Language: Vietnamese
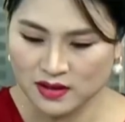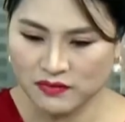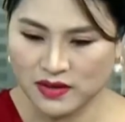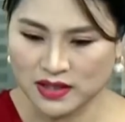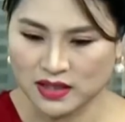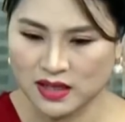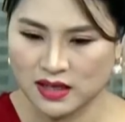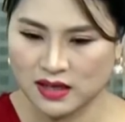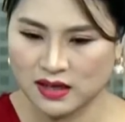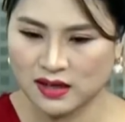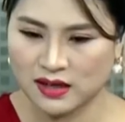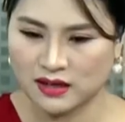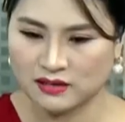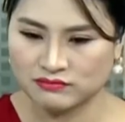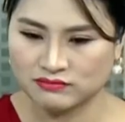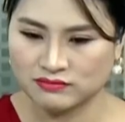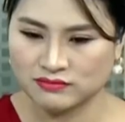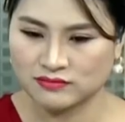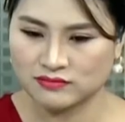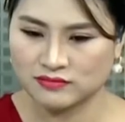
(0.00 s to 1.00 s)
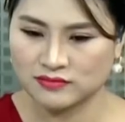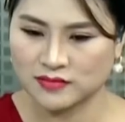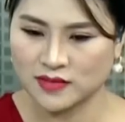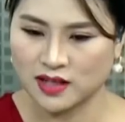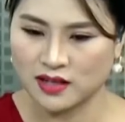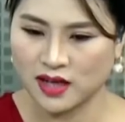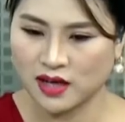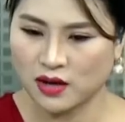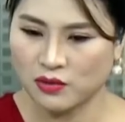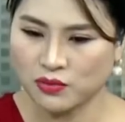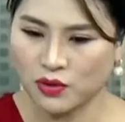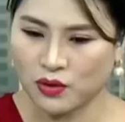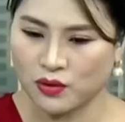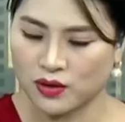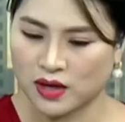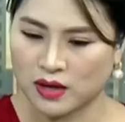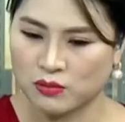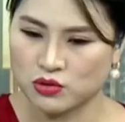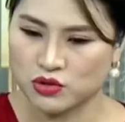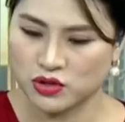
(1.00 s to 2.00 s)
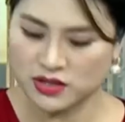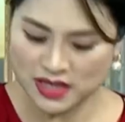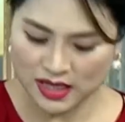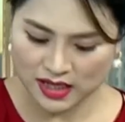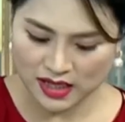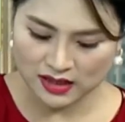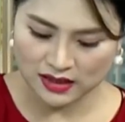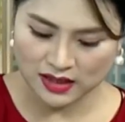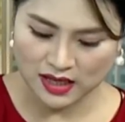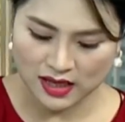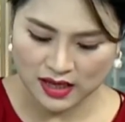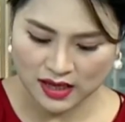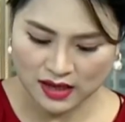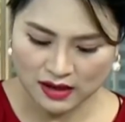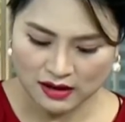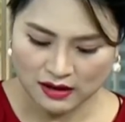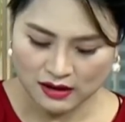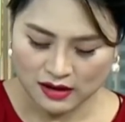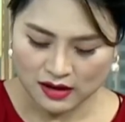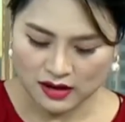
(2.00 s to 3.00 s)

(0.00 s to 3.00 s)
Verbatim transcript: Vậy thì à, ở cái góc độ là một chuyên gia kinh tế,